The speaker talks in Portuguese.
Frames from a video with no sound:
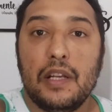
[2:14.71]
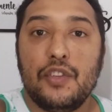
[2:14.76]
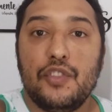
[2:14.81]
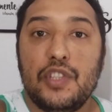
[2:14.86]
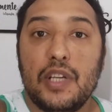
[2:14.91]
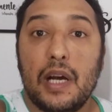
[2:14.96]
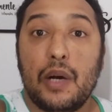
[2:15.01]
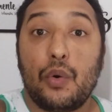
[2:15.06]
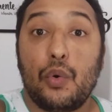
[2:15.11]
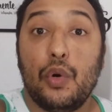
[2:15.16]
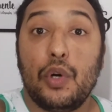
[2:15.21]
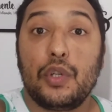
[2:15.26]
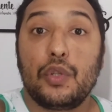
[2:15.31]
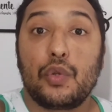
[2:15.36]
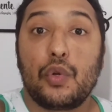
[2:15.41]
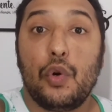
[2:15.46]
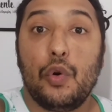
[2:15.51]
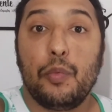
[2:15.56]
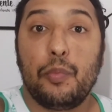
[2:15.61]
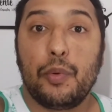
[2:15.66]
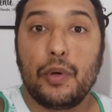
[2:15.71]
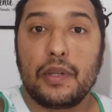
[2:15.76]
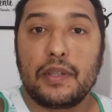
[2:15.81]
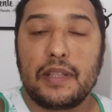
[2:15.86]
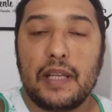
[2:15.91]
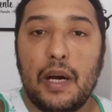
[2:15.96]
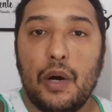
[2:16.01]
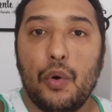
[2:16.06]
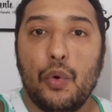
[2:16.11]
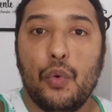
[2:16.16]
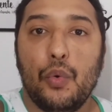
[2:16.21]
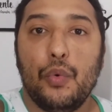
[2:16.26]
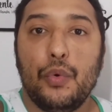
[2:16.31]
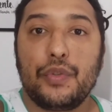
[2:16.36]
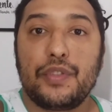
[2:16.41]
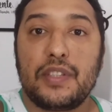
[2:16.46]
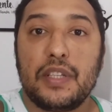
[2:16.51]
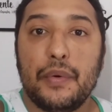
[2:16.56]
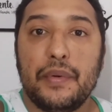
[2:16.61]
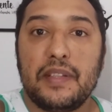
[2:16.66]
De acordo com o portal, o
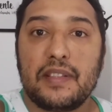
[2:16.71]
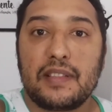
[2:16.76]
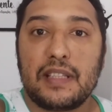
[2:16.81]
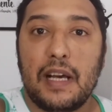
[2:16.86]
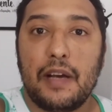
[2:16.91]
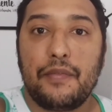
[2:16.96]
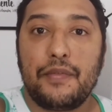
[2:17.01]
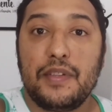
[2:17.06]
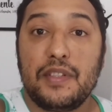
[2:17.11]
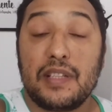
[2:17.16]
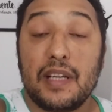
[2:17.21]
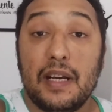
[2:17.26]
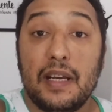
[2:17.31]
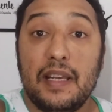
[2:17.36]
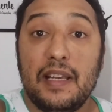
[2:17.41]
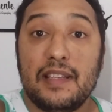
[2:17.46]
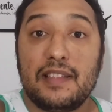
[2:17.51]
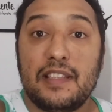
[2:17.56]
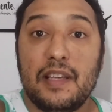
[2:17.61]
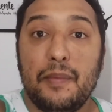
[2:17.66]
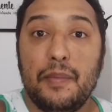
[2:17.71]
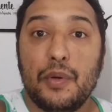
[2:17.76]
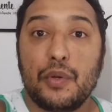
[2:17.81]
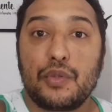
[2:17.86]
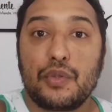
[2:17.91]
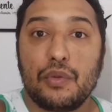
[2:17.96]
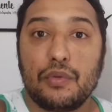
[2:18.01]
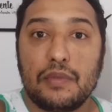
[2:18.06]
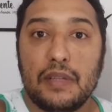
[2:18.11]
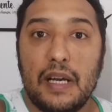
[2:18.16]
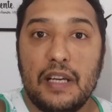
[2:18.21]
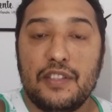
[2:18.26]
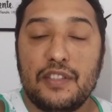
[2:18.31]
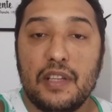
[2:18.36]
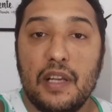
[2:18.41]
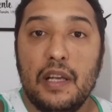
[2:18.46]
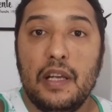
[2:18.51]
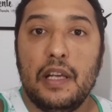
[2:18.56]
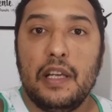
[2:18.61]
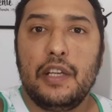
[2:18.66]
seu staff já recebeu
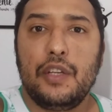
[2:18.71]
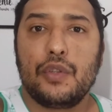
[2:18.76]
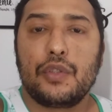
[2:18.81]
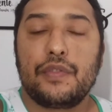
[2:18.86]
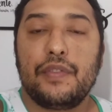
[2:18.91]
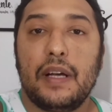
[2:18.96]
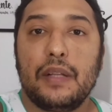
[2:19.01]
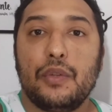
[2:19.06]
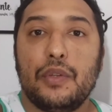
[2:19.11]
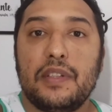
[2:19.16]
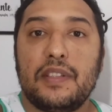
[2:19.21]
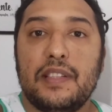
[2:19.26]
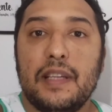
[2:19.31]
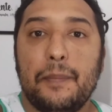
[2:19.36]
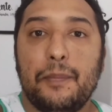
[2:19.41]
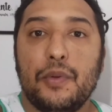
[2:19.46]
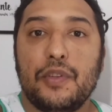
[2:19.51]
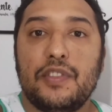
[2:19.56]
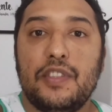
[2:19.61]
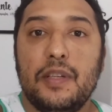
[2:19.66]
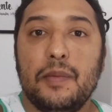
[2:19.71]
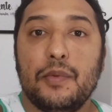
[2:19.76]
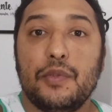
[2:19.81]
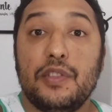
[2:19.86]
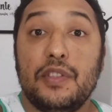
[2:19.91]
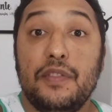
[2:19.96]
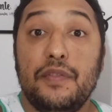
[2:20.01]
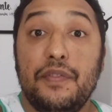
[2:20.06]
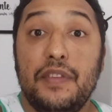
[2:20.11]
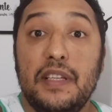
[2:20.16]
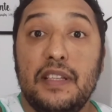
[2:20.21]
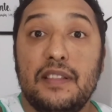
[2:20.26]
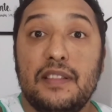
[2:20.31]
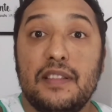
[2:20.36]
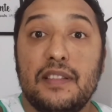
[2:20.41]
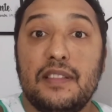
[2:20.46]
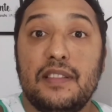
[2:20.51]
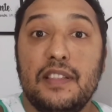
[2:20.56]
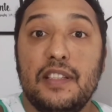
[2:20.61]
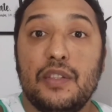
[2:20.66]
sondagens e os valores se aproximam de
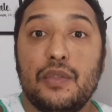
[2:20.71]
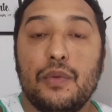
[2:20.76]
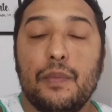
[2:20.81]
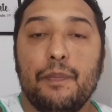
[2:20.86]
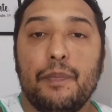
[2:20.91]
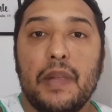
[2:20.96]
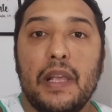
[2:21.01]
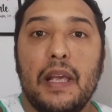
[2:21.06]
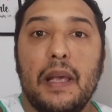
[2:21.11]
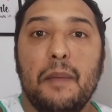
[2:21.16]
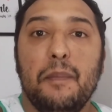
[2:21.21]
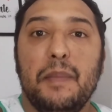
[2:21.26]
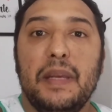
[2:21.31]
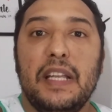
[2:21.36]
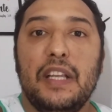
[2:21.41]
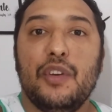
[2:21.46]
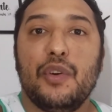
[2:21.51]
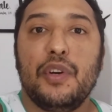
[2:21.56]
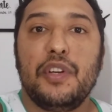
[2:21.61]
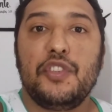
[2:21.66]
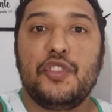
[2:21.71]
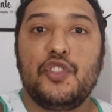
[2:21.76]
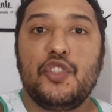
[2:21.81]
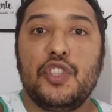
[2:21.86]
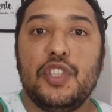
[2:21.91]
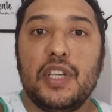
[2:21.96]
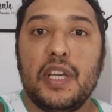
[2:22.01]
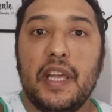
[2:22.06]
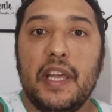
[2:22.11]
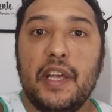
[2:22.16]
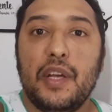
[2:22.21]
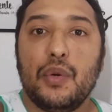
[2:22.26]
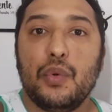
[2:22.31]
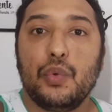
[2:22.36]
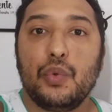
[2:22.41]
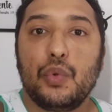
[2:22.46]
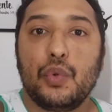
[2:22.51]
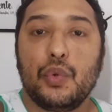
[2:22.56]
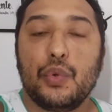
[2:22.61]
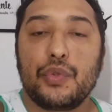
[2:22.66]
25 milhões de
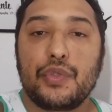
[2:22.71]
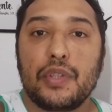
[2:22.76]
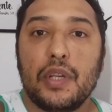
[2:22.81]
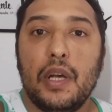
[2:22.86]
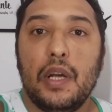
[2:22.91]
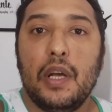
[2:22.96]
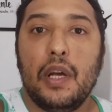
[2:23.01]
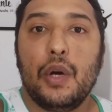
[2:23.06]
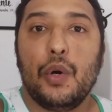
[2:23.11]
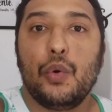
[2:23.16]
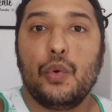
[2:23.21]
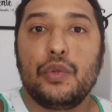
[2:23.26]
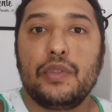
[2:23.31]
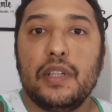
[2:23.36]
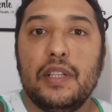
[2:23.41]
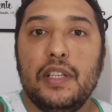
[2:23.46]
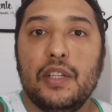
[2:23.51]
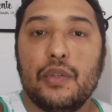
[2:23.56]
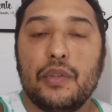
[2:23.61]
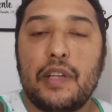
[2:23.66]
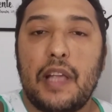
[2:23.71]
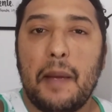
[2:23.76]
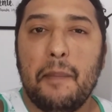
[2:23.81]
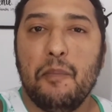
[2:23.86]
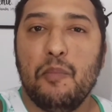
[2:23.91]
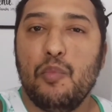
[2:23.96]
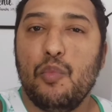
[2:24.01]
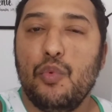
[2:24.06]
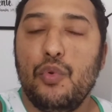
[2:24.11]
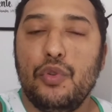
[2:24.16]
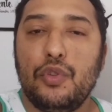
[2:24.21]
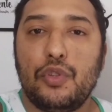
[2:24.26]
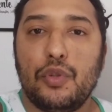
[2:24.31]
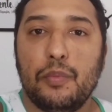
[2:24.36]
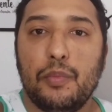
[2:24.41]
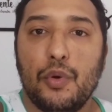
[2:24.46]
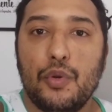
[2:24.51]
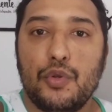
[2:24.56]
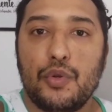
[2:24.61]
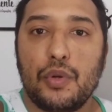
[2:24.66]
euros. O Danilo, que é
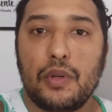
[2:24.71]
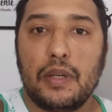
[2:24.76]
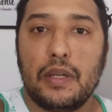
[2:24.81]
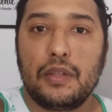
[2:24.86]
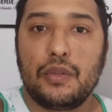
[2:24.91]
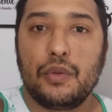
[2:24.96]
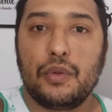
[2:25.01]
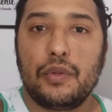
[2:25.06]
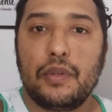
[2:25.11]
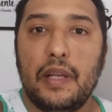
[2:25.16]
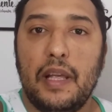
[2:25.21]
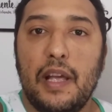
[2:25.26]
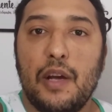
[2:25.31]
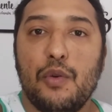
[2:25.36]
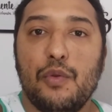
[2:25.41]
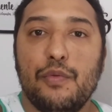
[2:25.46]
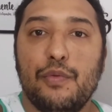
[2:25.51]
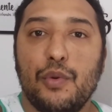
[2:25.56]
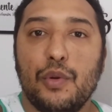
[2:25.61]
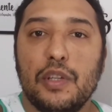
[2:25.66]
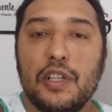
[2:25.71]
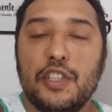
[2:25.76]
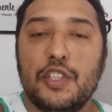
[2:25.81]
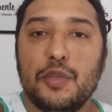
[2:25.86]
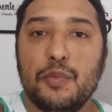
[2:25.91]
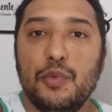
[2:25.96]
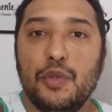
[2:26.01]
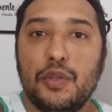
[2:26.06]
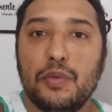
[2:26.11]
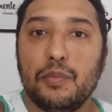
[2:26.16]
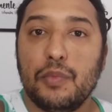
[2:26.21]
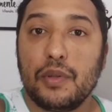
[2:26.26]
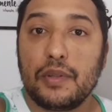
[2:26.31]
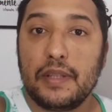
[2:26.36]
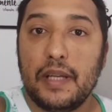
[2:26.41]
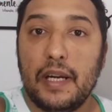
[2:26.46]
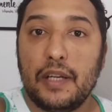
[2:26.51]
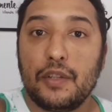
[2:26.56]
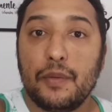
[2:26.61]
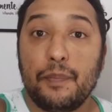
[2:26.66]
muito bom jogador, é um volante muito
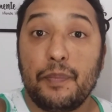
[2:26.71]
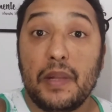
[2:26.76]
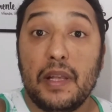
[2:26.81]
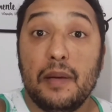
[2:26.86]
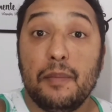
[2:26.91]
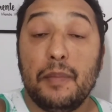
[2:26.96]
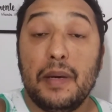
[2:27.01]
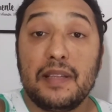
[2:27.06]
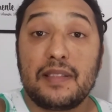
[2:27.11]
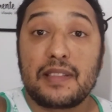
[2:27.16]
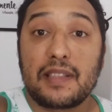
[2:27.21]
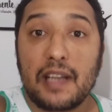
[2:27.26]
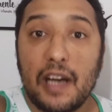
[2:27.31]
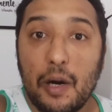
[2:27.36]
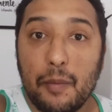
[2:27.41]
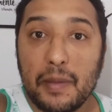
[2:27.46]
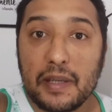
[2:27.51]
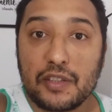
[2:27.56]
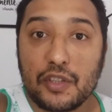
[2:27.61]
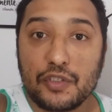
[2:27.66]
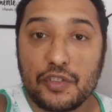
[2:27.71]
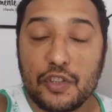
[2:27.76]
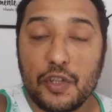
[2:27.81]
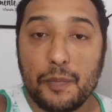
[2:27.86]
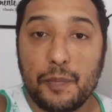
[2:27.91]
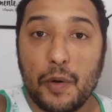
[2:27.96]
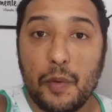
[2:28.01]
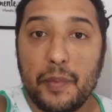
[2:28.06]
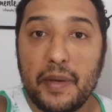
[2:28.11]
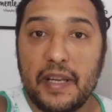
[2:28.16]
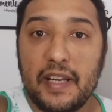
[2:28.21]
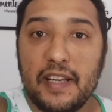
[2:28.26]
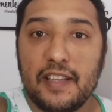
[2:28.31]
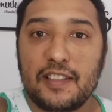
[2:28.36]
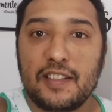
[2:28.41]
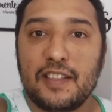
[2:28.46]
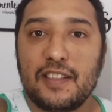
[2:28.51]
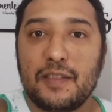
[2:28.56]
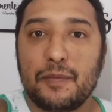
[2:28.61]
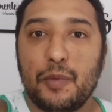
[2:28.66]
moderno, mas calma, torcedor
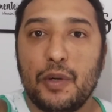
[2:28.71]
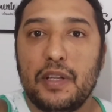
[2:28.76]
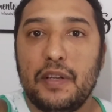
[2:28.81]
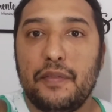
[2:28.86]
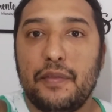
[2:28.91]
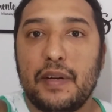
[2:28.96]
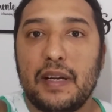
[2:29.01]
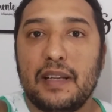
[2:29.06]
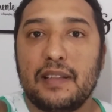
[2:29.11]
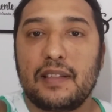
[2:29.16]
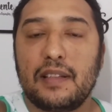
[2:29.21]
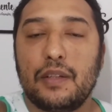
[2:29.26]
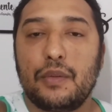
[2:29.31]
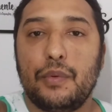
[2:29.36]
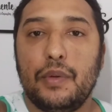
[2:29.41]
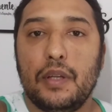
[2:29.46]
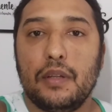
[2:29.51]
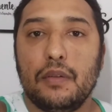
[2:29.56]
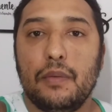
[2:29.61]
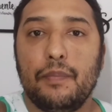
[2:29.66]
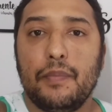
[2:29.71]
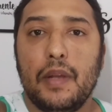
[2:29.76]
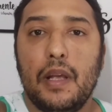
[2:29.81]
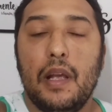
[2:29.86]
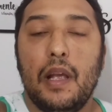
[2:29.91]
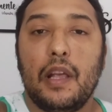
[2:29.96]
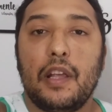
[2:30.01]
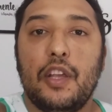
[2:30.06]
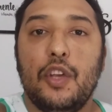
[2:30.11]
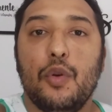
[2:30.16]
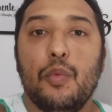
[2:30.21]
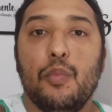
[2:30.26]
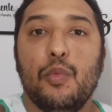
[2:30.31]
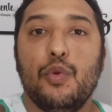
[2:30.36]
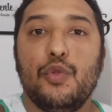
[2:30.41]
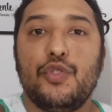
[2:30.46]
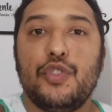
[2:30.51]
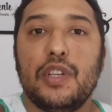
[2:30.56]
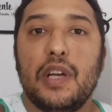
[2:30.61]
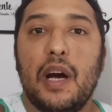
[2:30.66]
palmeirense, vocês podem ficar tranquilo que o
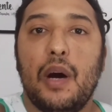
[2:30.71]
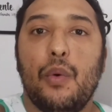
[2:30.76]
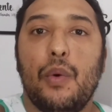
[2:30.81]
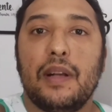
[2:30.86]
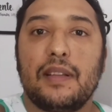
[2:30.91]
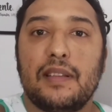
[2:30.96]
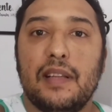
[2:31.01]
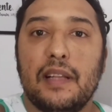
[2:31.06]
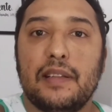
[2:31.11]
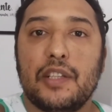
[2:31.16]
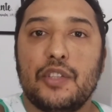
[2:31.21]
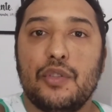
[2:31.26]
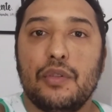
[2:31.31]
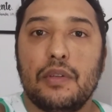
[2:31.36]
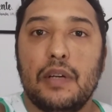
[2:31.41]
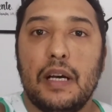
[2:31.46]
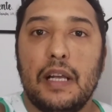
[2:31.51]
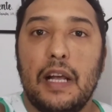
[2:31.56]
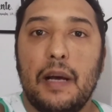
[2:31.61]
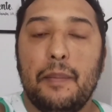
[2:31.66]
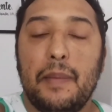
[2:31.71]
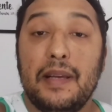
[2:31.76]
Mundial o atleta jogará.